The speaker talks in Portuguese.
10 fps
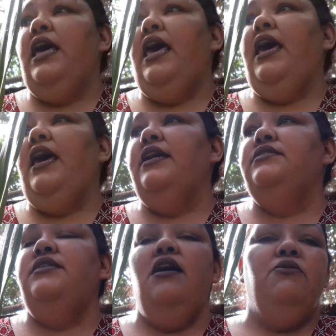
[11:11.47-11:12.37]
É,
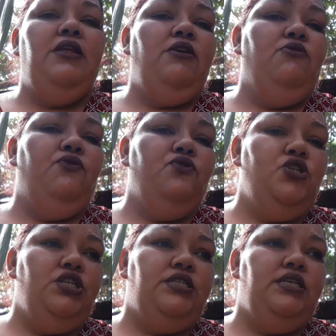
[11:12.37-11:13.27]
se eu tenho
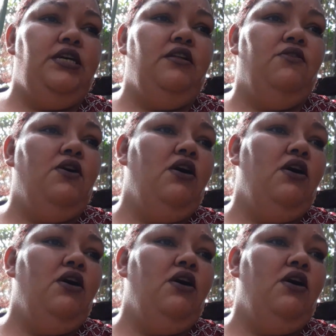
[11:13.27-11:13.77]
fungicida, eu,